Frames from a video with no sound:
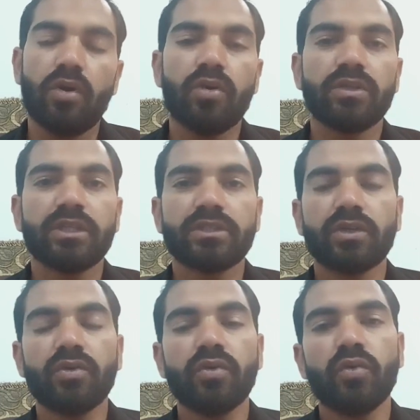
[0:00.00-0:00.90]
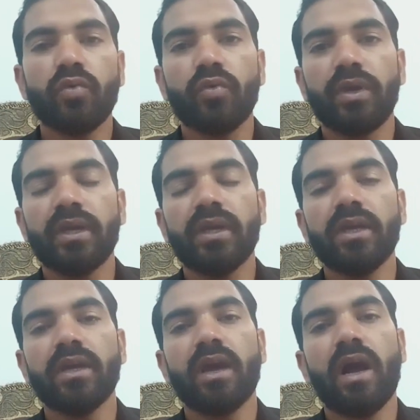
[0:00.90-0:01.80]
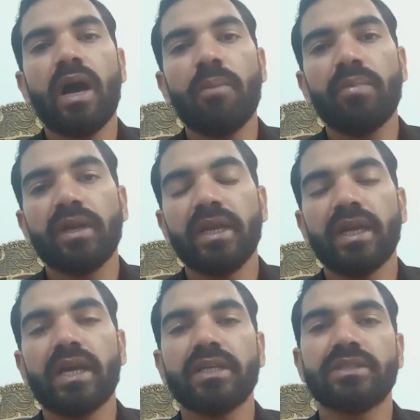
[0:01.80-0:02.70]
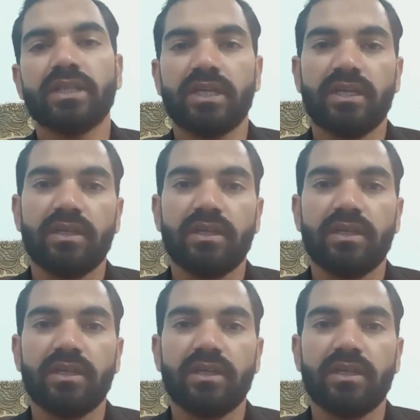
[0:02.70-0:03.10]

और दर्शकों उन्हें आप लेकर जाएं